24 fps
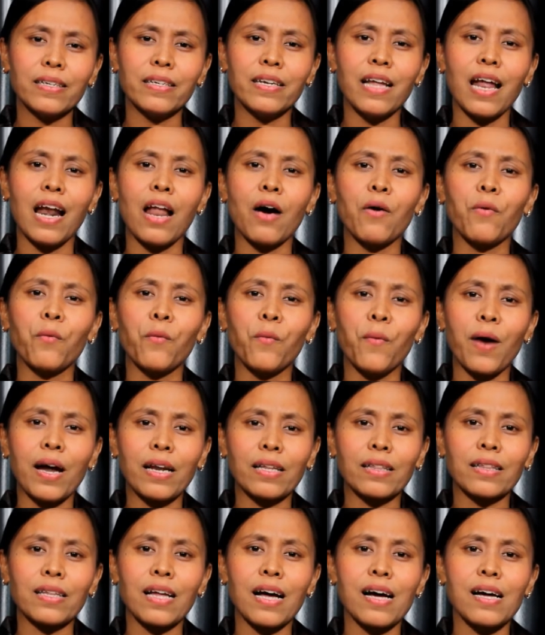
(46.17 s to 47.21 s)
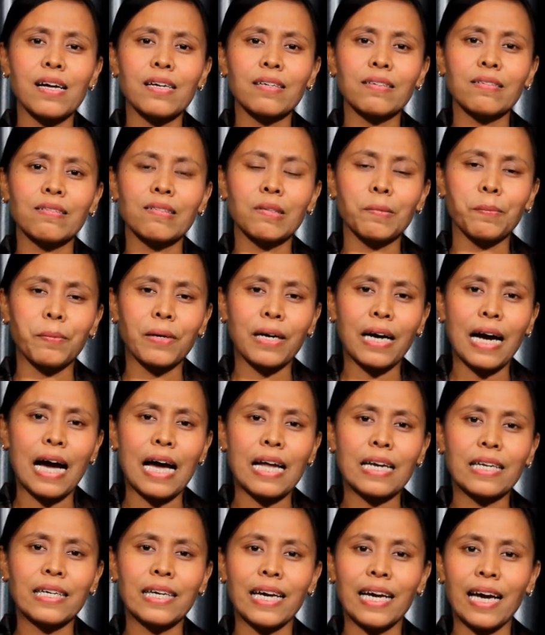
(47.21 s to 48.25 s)
dalam warta
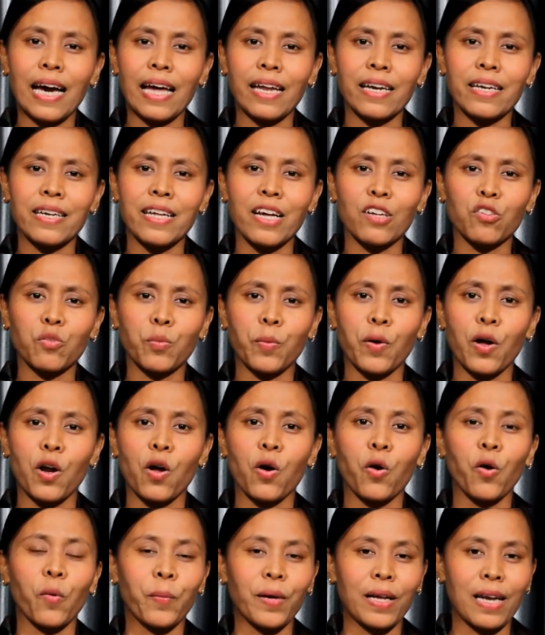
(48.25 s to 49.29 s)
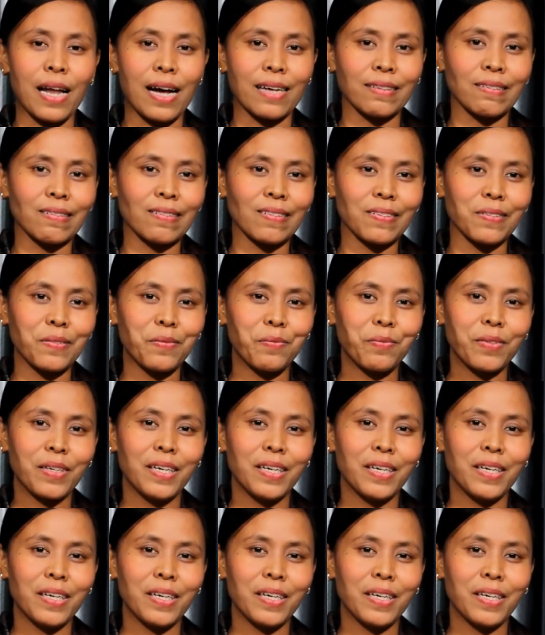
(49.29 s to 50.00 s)
sepekan GKRI Diaspora Kopilas.